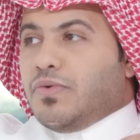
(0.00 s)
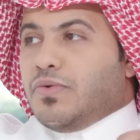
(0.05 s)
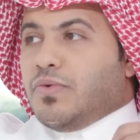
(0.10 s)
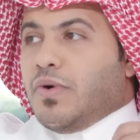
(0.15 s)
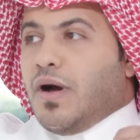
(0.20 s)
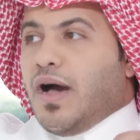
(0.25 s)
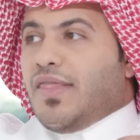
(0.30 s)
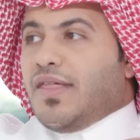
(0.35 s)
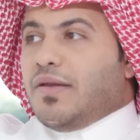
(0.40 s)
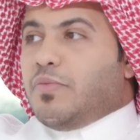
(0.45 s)

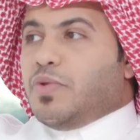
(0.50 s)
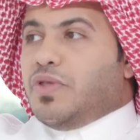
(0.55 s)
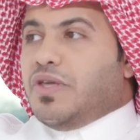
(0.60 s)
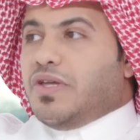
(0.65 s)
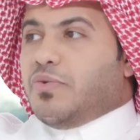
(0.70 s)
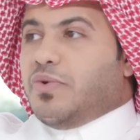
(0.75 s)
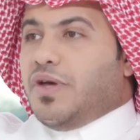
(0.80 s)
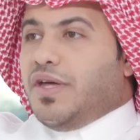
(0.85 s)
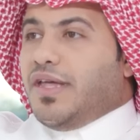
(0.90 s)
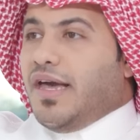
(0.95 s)
وهذا
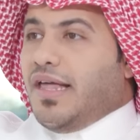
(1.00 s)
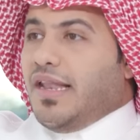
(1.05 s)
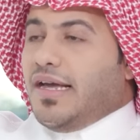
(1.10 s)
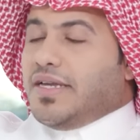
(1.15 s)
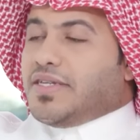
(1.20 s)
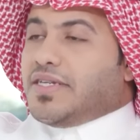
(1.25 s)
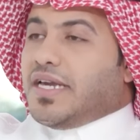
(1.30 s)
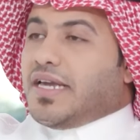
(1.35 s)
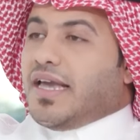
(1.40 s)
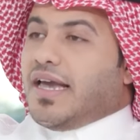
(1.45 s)
المدير واحنا على
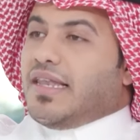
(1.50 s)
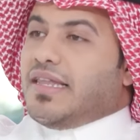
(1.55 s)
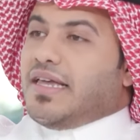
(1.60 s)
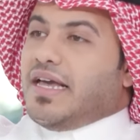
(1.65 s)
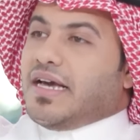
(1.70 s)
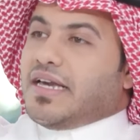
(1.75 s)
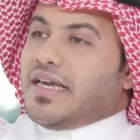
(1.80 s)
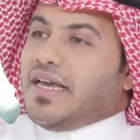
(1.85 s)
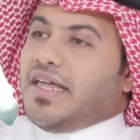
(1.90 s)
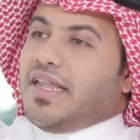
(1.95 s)
العشاء قال لي يا
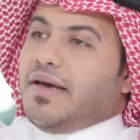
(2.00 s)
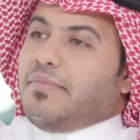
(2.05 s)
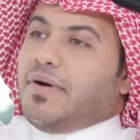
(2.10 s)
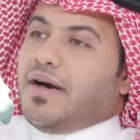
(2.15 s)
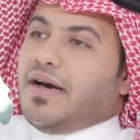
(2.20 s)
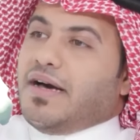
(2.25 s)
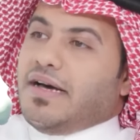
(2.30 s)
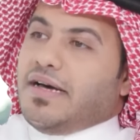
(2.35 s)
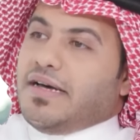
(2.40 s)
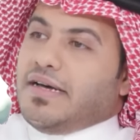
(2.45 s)
اخي انا
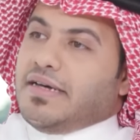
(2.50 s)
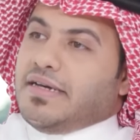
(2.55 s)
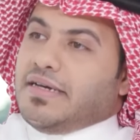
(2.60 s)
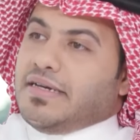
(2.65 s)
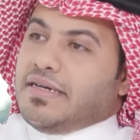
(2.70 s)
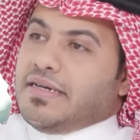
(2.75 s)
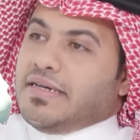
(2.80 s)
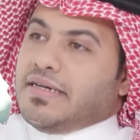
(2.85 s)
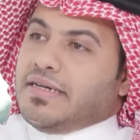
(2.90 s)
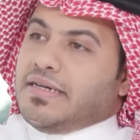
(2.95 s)
ابغى
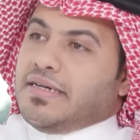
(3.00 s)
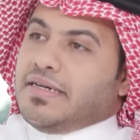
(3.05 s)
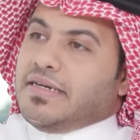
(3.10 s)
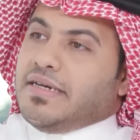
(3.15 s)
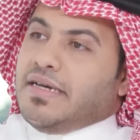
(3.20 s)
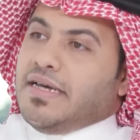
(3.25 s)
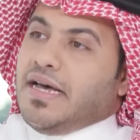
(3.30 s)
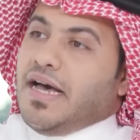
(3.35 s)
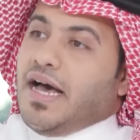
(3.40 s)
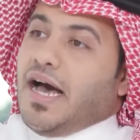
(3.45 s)
آه
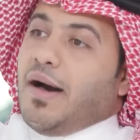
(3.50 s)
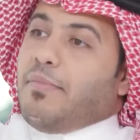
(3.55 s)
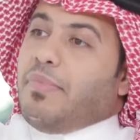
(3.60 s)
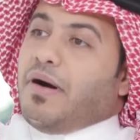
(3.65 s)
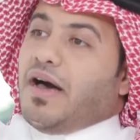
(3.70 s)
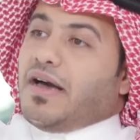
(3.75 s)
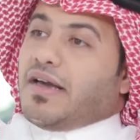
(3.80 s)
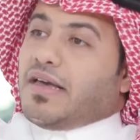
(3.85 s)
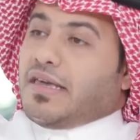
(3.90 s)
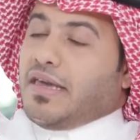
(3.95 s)

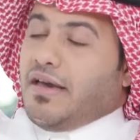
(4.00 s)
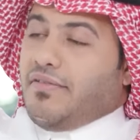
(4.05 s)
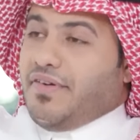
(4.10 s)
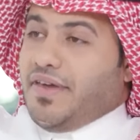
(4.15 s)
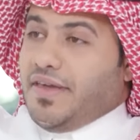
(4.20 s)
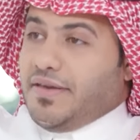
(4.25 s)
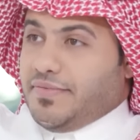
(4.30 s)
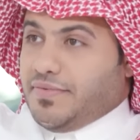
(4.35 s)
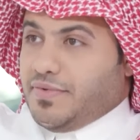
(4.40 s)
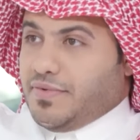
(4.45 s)
ابغى
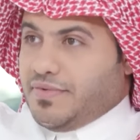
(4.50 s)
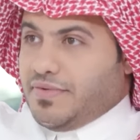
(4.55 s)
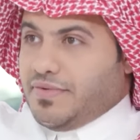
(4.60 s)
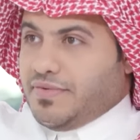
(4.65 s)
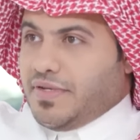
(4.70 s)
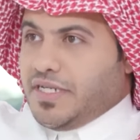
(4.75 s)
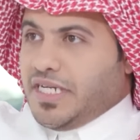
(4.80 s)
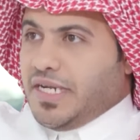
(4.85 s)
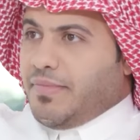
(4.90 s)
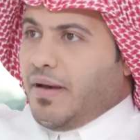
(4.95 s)
كافي
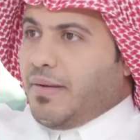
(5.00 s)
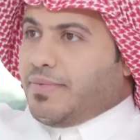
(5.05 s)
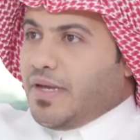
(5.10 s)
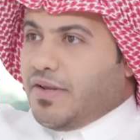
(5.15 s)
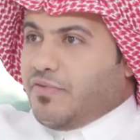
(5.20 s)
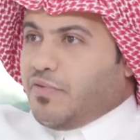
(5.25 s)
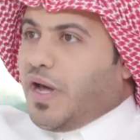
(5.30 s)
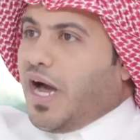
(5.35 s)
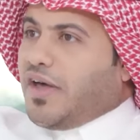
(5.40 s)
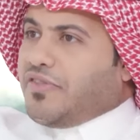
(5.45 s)
الشباب
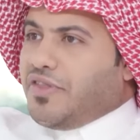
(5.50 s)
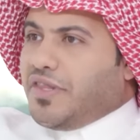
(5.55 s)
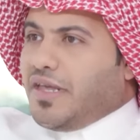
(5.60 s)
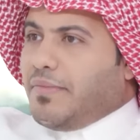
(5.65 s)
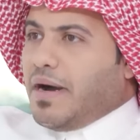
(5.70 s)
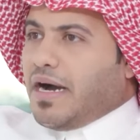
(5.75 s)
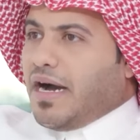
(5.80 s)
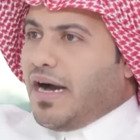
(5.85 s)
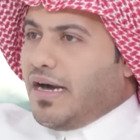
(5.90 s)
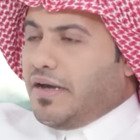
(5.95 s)
تعرفون احد عنده
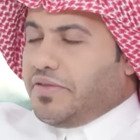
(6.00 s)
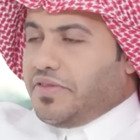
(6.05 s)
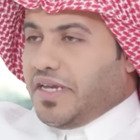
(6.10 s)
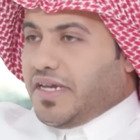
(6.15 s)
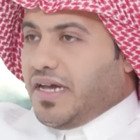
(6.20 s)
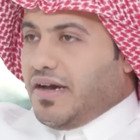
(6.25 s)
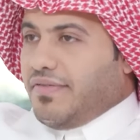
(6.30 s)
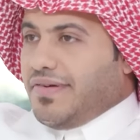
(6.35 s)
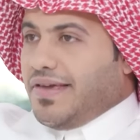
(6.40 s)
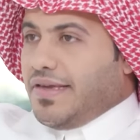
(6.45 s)
مقهى عنده
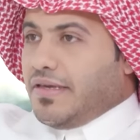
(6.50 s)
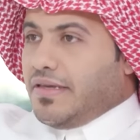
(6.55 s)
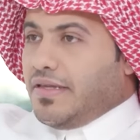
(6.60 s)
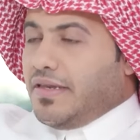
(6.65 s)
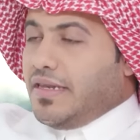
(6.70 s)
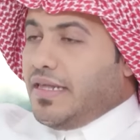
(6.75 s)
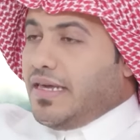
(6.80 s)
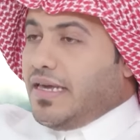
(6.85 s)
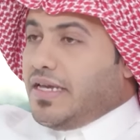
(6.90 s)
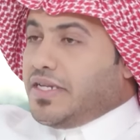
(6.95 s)
كافي
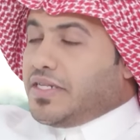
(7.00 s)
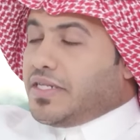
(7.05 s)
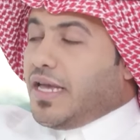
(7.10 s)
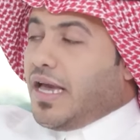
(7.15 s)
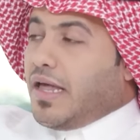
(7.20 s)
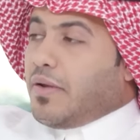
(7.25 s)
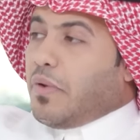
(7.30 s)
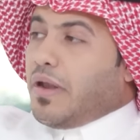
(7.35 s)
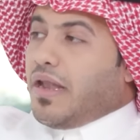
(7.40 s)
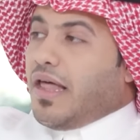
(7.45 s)
ليش؟
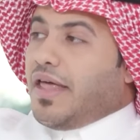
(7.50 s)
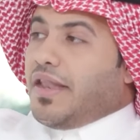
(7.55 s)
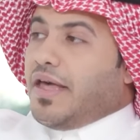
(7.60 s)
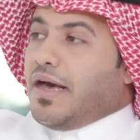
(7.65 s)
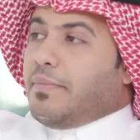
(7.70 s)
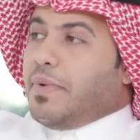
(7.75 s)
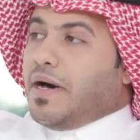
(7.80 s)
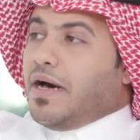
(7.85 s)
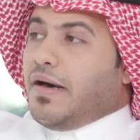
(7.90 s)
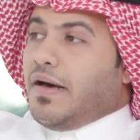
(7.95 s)
قال والله انا
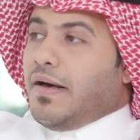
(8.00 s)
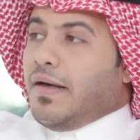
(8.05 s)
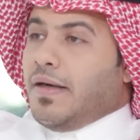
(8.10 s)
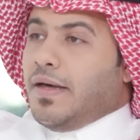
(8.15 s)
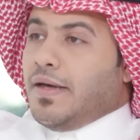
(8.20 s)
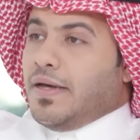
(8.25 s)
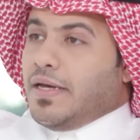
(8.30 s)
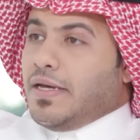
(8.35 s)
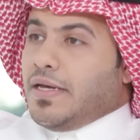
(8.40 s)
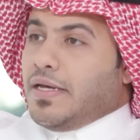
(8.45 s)
ابغى
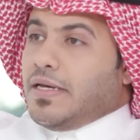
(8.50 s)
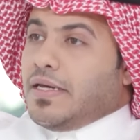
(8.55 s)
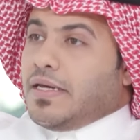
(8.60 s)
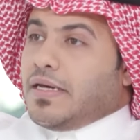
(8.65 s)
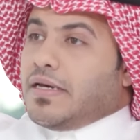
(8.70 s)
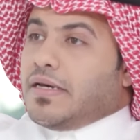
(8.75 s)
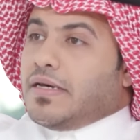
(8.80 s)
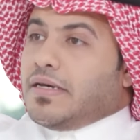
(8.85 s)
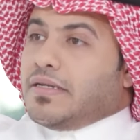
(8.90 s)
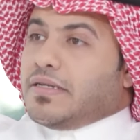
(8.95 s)

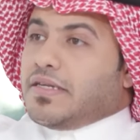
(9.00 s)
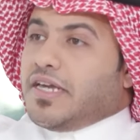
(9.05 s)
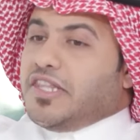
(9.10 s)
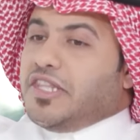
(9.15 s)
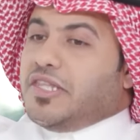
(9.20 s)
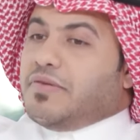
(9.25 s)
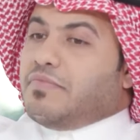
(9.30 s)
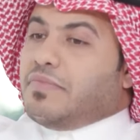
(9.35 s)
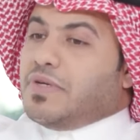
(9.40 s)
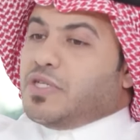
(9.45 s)
آه،
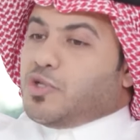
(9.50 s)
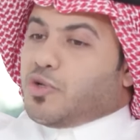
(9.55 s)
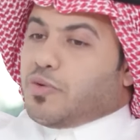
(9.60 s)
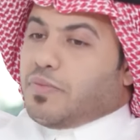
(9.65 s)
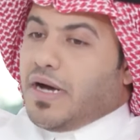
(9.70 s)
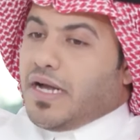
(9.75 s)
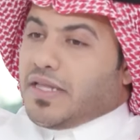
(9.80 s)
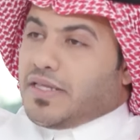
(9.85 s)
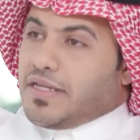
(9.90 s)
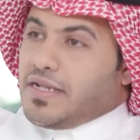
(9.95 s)
نقدم
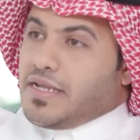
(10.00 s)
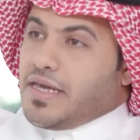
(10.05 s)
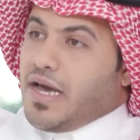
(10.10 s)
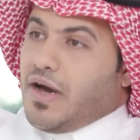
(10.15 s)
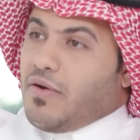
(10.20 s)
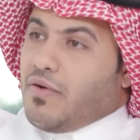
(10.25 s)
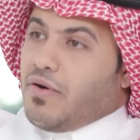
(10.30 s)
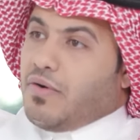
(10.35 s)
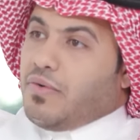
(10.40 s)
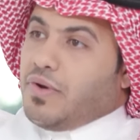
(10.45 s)
مشروبات
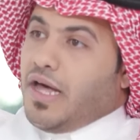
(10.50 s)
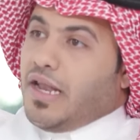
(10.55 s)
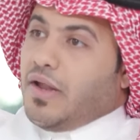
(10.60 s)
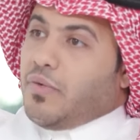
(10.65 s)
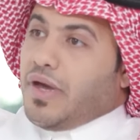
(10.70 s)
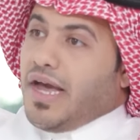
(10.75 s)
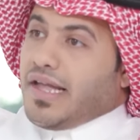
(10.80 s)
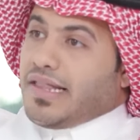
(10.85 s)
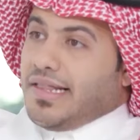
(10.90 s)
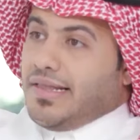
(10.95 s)
القهوه
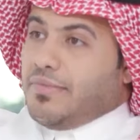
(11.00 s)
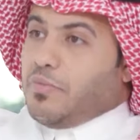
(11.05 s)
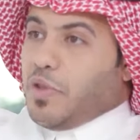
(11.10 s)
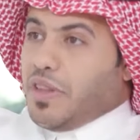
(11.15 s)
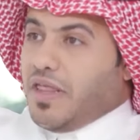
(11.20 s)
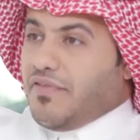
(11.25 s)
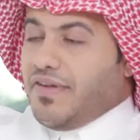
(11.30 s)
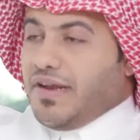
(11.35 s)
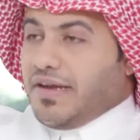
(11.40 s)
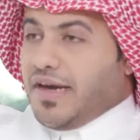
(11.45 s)
والحلويات
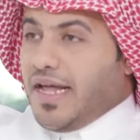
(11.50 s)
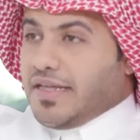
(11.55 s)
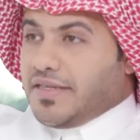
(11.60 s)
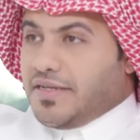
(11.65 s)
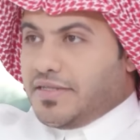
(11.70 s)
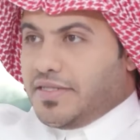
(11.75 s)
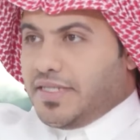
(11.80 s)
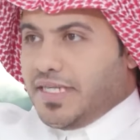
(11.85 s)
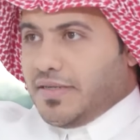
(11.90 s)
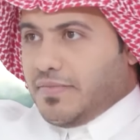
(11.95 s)
للموظفين القناه
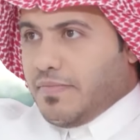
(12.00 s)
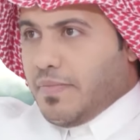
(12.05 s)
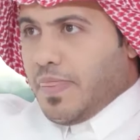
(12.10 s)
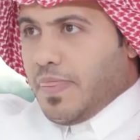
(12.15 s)
عندي.